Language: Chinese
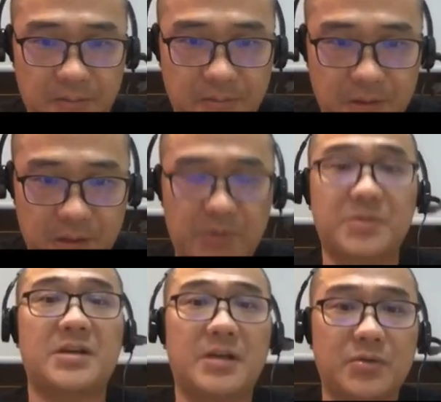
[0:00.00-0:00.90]
理论
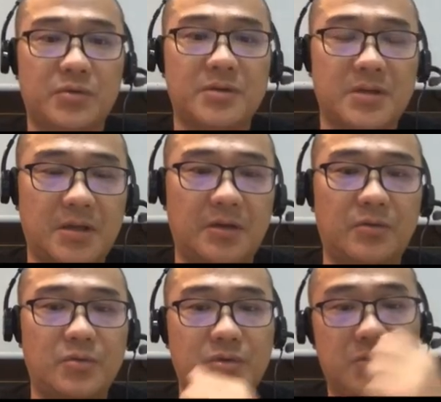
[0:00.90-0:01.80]
上来说是能
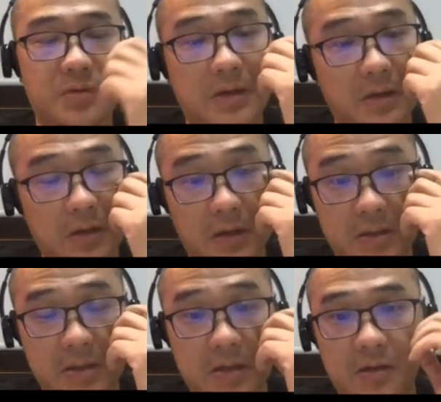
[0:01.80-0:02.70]
够算出来跟
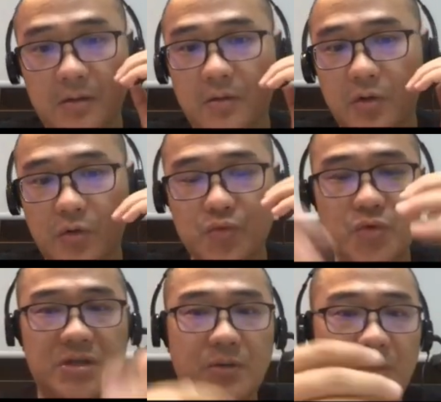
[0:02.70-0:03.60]
这个工作
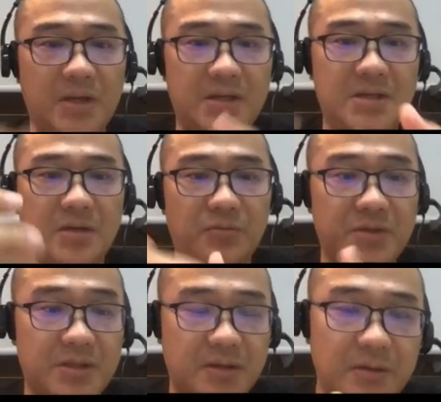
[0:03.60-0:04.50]
相关的一些东
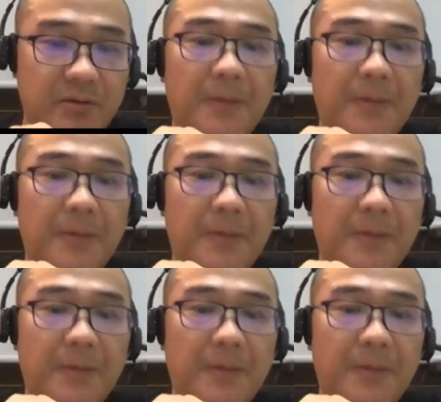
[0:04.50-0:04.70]
西的，对吧？